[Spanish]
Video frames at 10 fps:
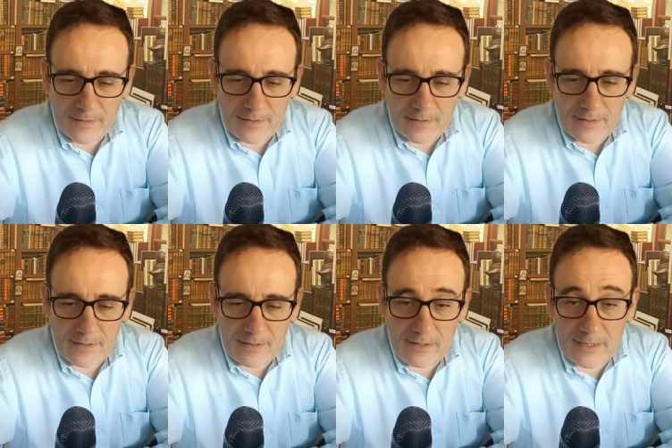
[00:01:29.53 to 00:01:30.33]

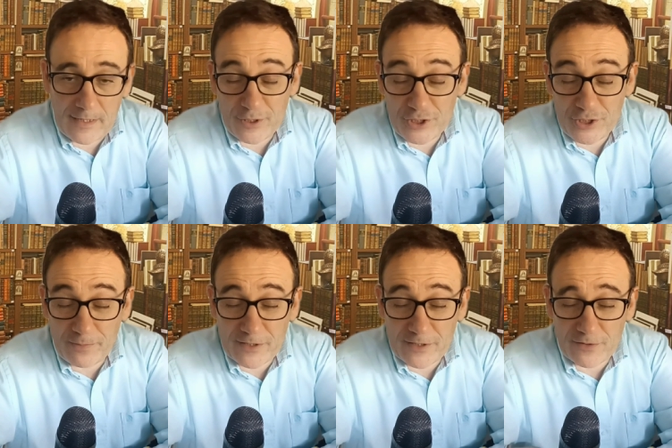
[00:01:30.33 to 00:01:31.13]
y, sobre
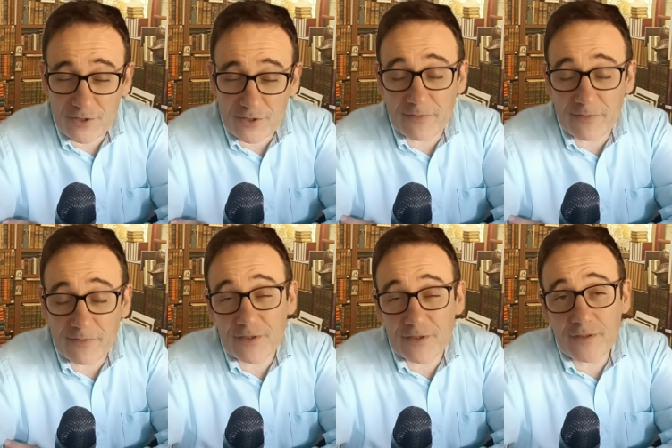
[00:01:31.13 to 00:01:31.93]
todo, sobre todo,
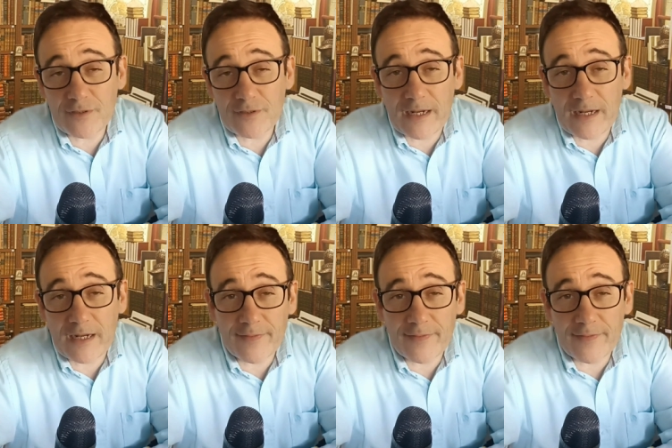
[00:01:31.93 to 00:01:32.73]
a la influencia que ha
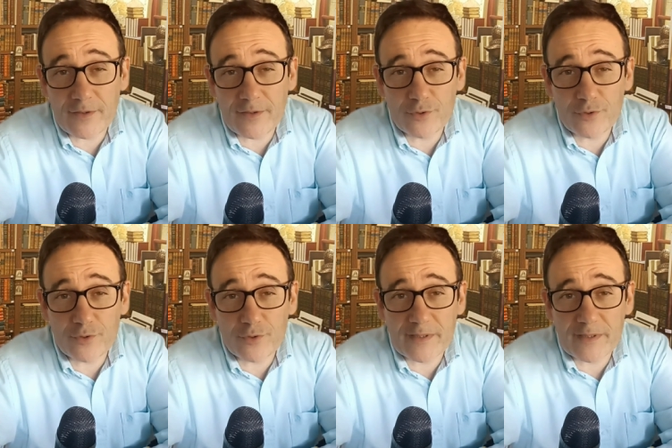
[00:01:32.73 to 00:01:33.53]
tenido en muchos
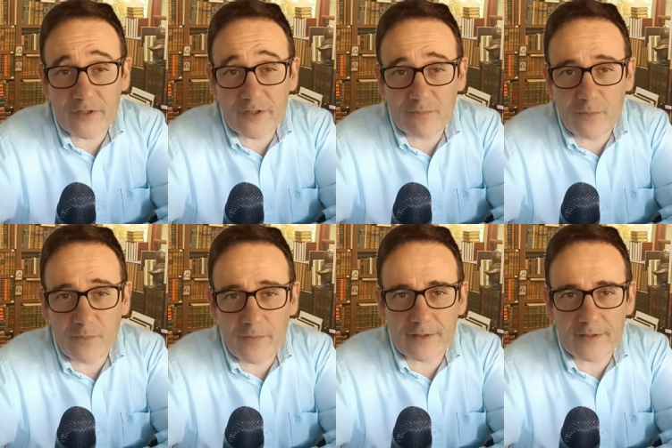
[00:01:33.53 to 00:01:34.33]
pensadores
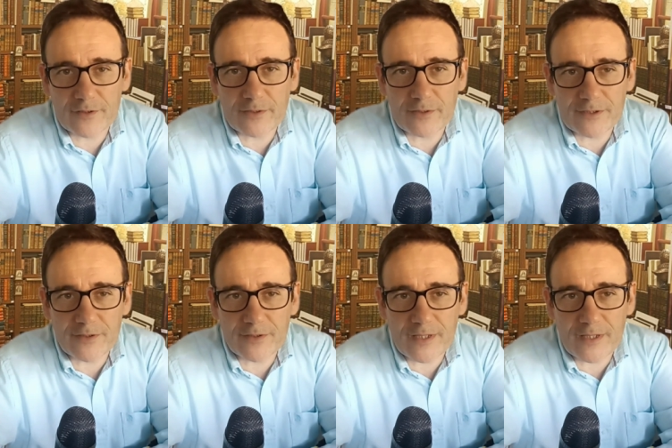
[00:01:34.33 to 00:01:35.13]
modernos, sobre todo de
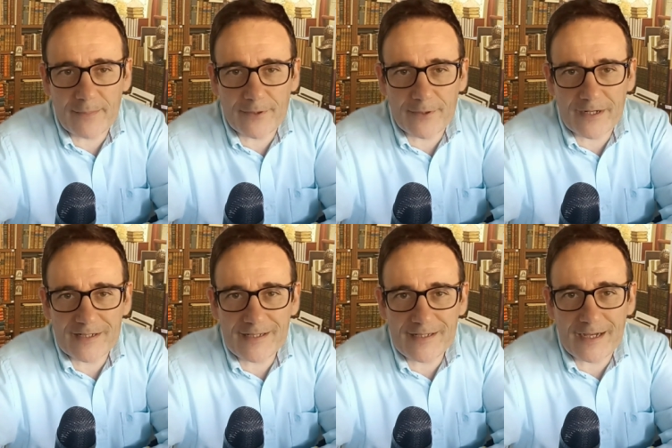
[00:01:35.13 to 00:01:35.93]
la
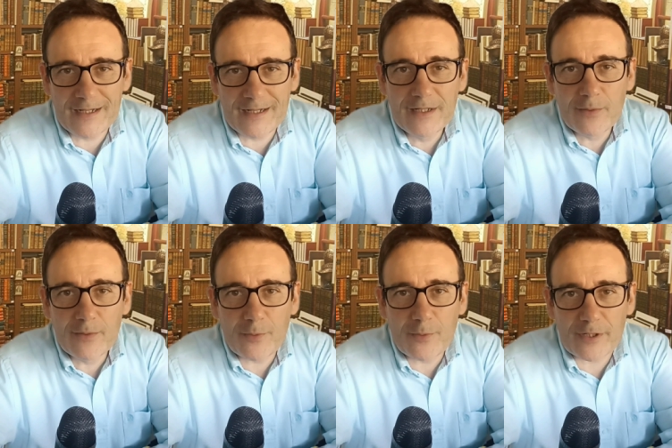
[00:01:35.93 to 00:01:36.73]
progresía,
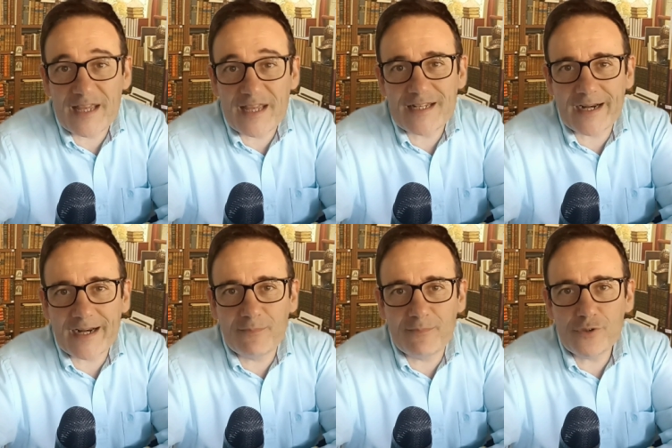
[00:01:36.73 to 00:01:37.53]
porque es la gran
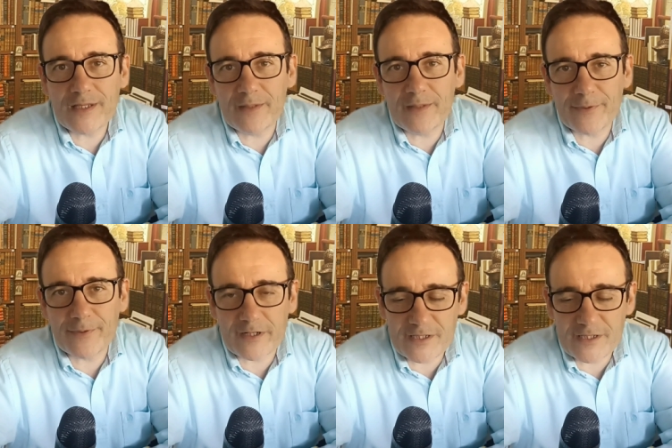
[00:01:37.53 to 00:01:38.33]
musa del
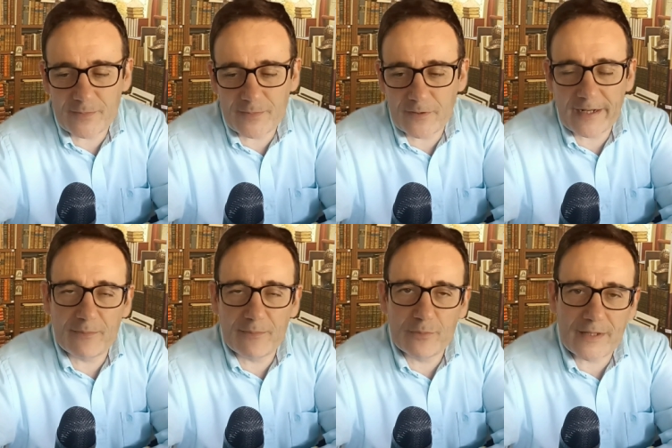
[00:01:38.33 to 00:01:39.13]
progresismo, la gran
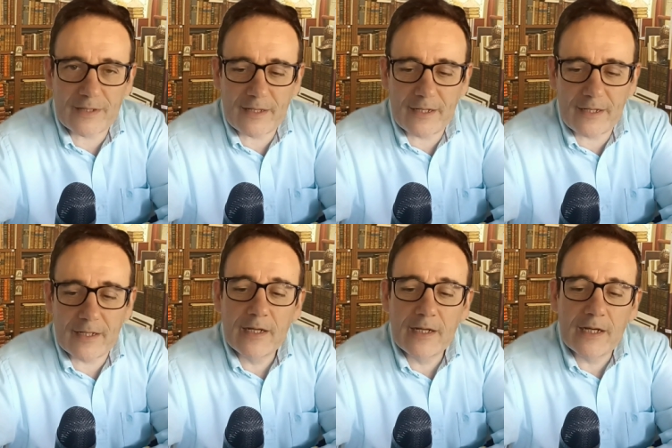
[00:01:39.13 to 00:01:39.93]
musa de,
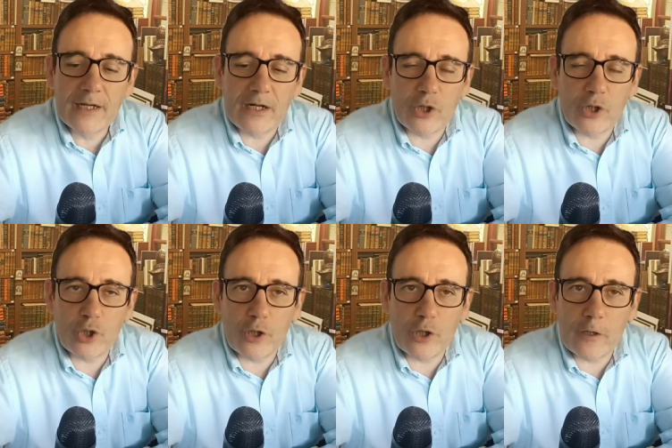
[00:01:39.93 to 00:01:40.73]

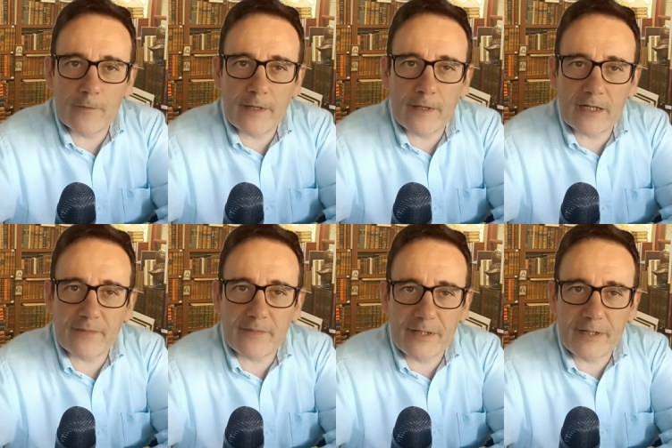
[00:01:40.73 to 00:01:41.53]
de las
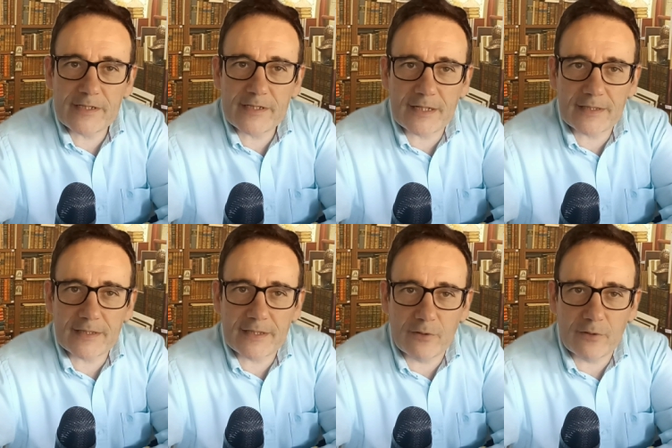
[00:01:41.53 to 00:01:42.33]
feministas de nuevo
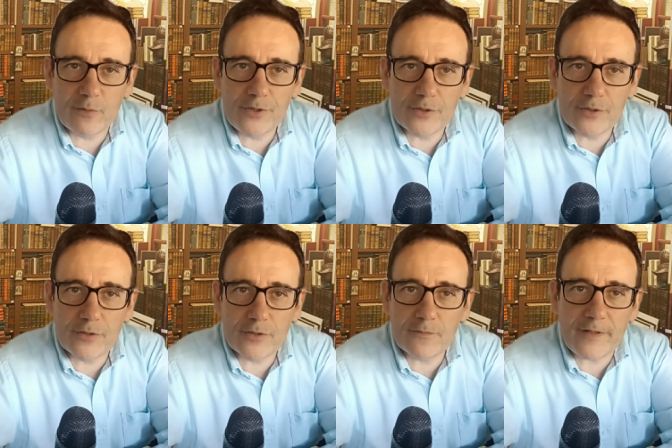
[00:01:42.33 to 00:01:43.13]
cuño, en
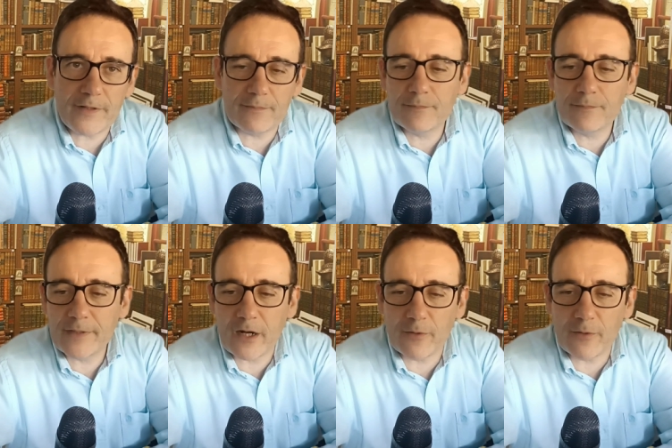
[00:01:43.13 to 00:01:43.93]
fin, ya lo
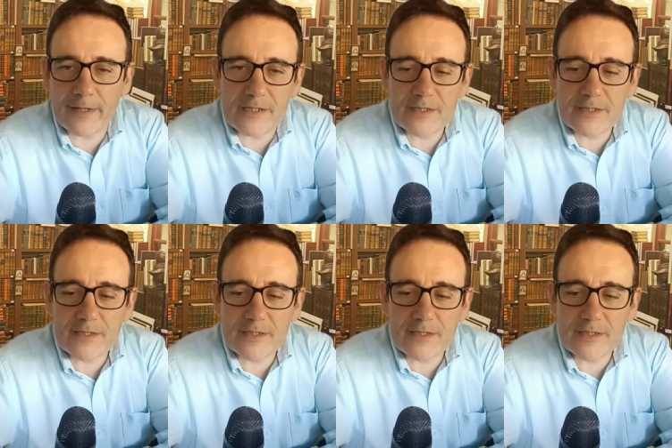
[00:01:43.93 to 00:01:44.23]
veréis